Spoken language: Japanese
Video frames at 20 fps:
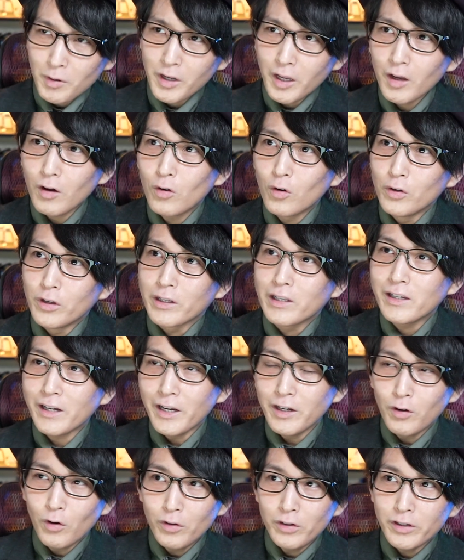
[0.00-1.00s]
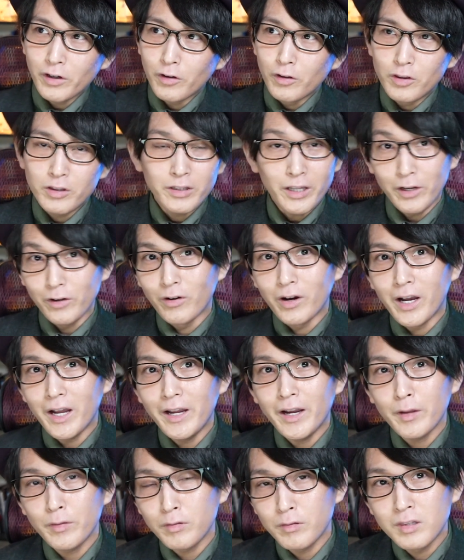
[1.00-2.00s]
結構ね、機械翻訳自体を
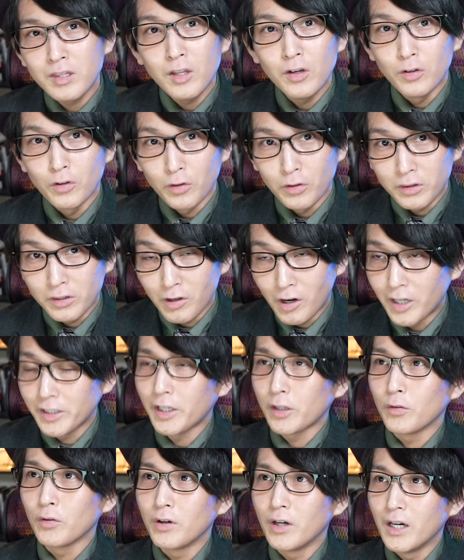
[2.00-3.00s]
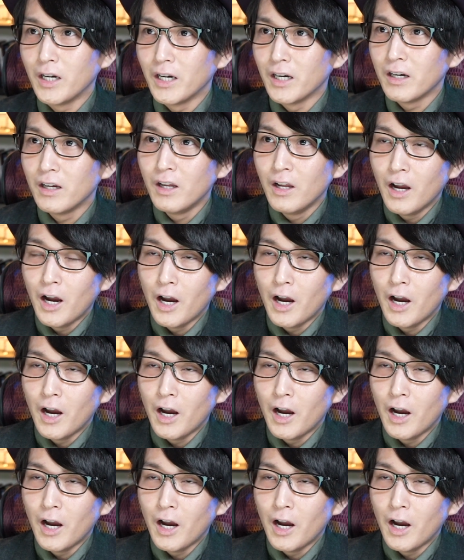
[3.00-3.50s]
開発してるよっていう方とか、